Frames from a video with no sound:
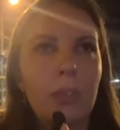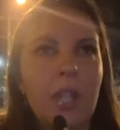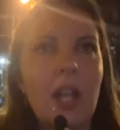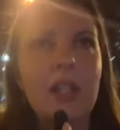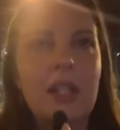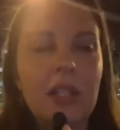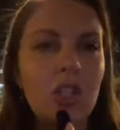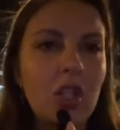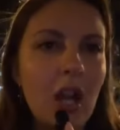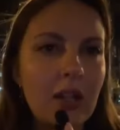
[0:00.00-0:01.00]
пытались
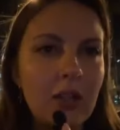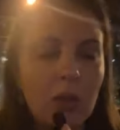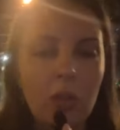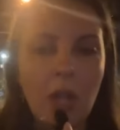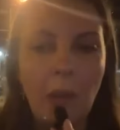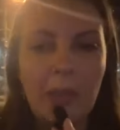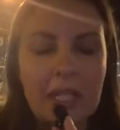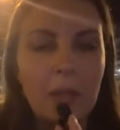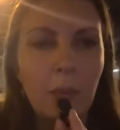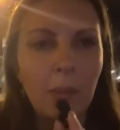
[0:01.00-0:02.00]
кричать туда,
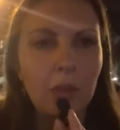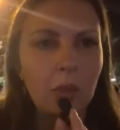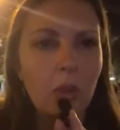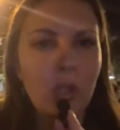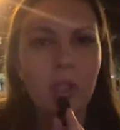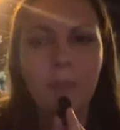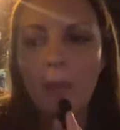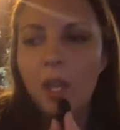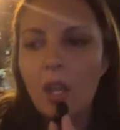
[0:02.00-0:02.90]
бросать помидоры,